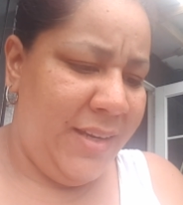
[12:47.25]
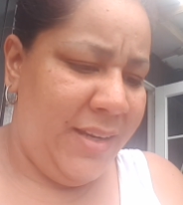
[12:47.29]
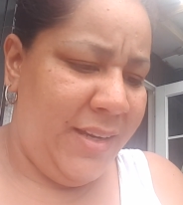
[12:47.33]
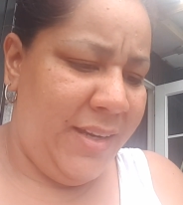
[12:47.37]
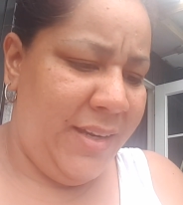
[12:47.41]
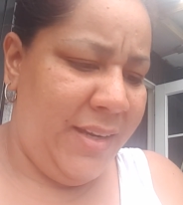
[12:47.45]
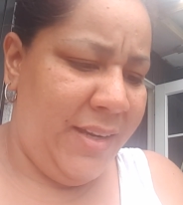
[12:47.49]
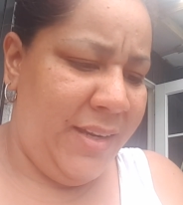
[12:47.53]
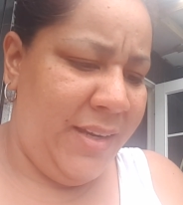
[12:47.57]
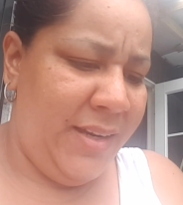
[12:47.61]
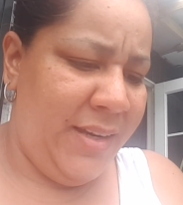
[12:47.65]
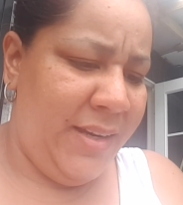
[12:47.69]

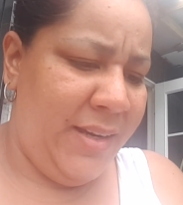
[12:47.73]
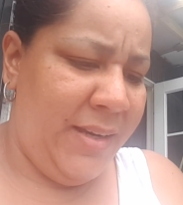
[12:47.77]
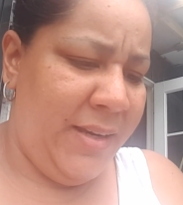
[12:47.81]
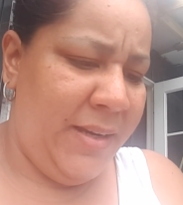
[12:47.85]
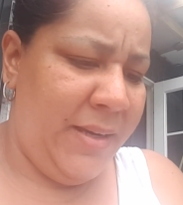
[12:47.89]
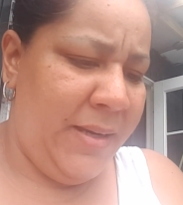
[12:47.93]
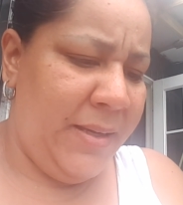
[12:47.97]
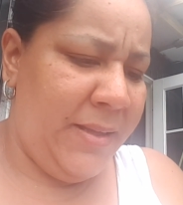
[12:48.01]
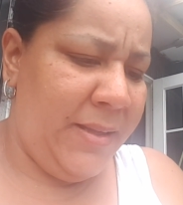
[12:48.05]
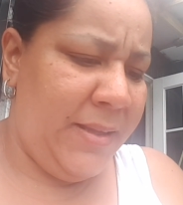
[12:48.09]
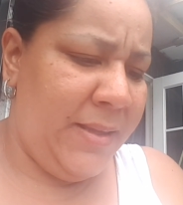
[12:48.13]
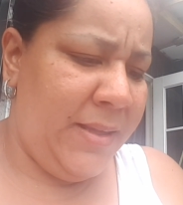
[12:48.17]

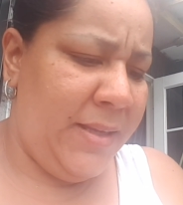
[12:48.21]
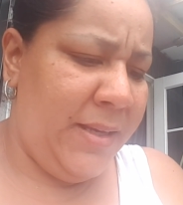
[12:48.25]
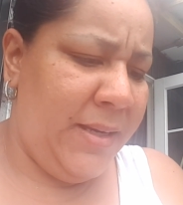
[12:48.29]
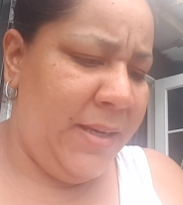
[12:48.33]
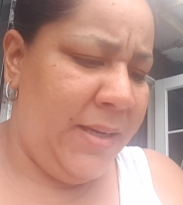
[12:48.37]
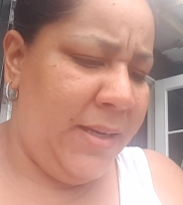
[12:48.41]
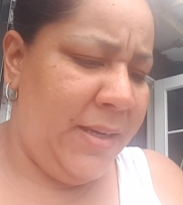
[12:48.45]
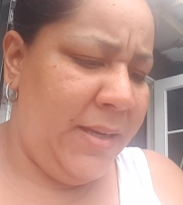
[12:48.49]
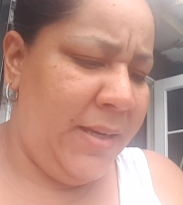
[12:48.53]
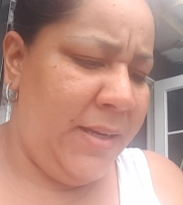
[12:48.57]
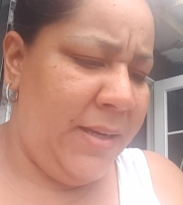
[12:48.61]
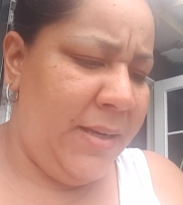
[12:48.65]

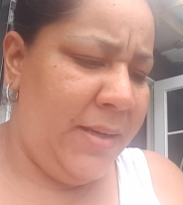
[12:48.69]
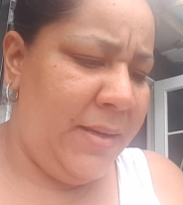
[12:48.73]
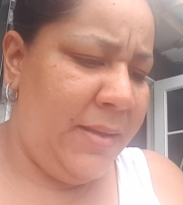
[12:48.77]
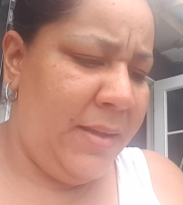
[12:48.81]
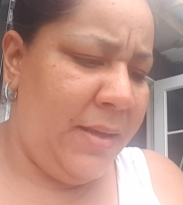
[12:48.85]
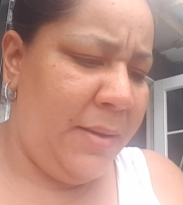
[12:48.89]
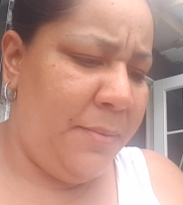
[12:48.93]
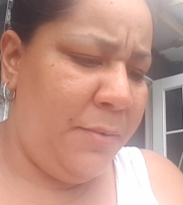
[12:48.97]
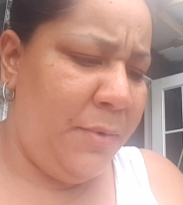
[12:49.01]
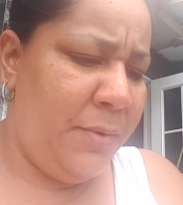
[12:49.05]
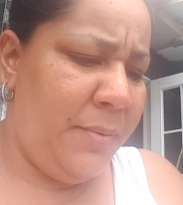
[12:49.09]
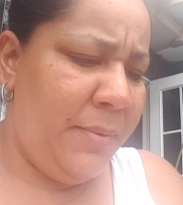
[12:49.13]
Este,
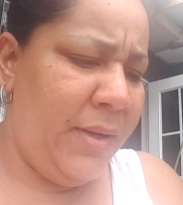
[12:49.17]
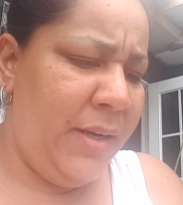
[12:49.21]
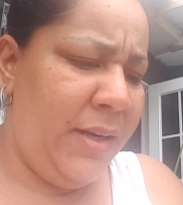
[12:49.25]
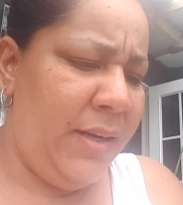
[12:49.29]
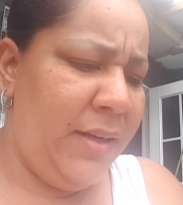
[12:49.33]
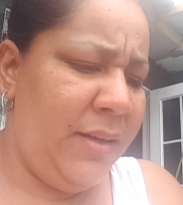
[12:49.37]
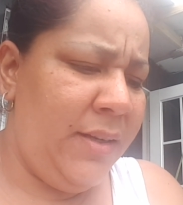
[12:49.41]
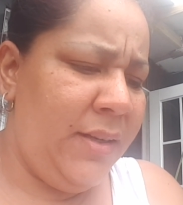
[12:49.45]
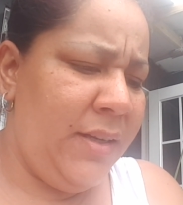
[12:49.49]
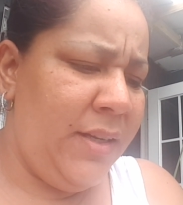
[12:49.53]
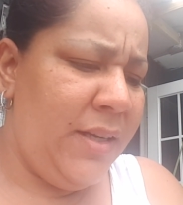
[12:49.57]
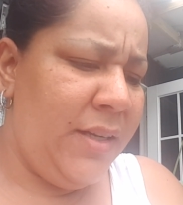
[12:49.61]
a
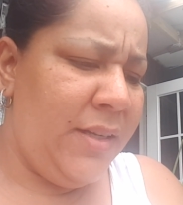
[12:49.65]
ver.